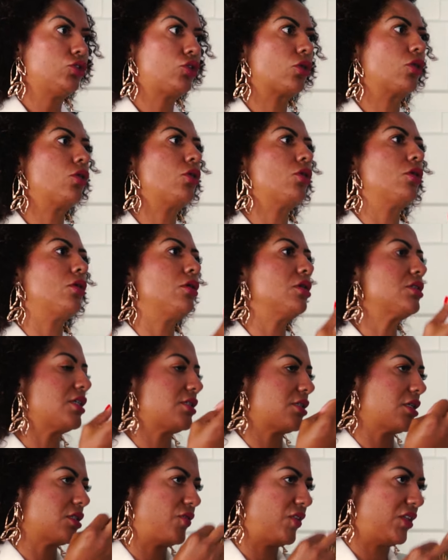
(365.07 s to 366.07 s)
Trouxe
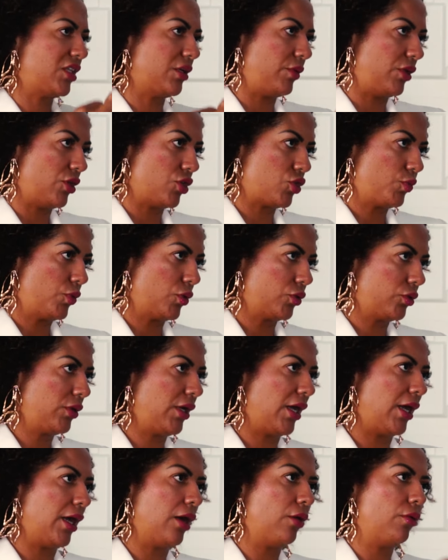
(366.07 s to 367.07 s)
essas vitaminas de
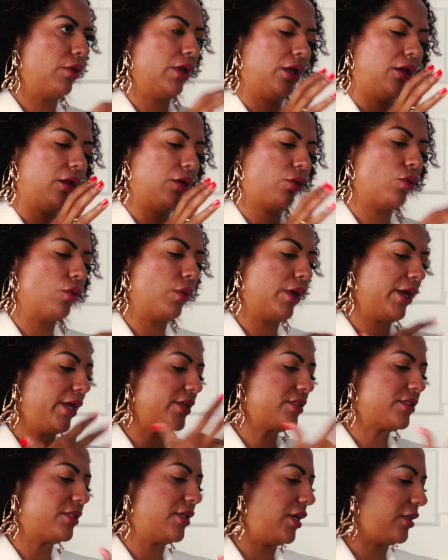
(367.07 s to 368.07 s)
Portugal é, com a
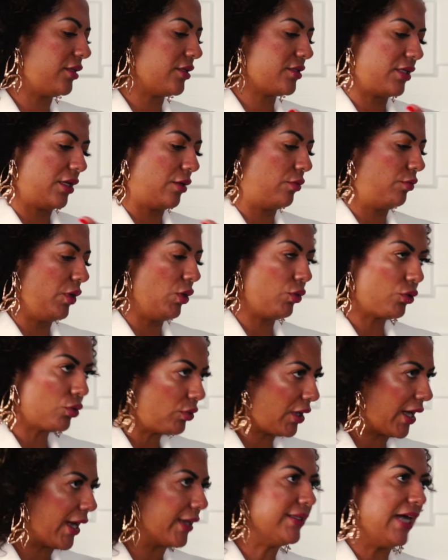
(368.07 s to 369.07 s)
receita, assim, é meio que um
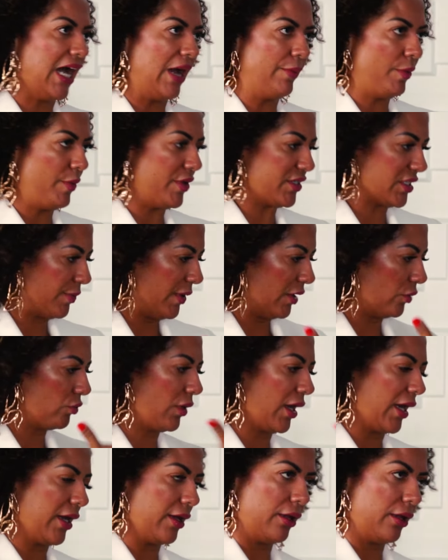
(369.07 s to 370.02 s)
cardápio Mas Você pega um,